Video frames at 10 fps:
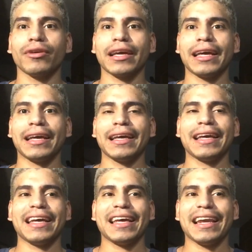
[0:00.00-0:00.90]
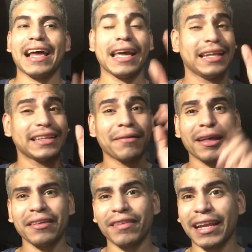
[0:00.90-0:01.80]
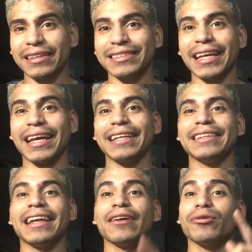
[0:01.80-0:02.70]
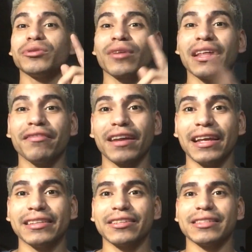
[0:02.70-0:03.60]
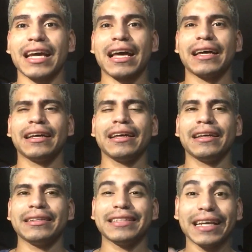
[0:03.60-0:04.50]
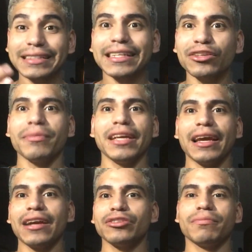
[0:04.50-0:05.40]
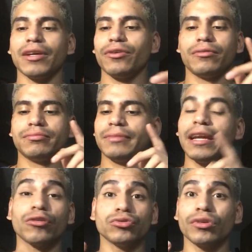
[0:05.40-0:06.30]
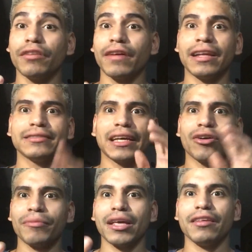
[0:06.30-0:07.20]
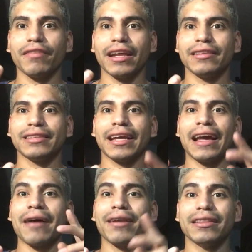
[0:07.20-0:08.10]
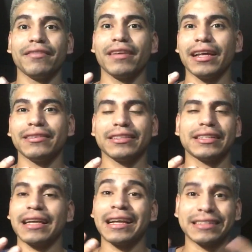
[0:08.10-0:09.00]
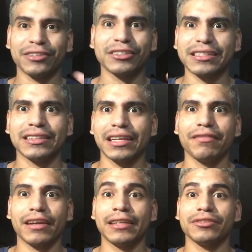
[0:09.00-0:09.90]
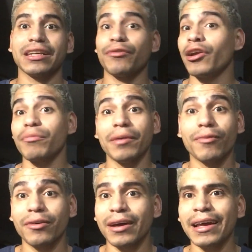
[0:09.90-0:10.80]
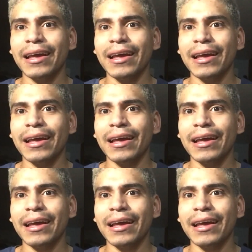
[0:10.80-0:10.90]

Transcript: porque la gente habla diferente, tienen cultura diferente. O sea, siguen siendo mexicanos, pero tienen cultura diferente, comida diferente, hablan diferentes. O sea, el acento se siente diferente. O sea, no es lo mismo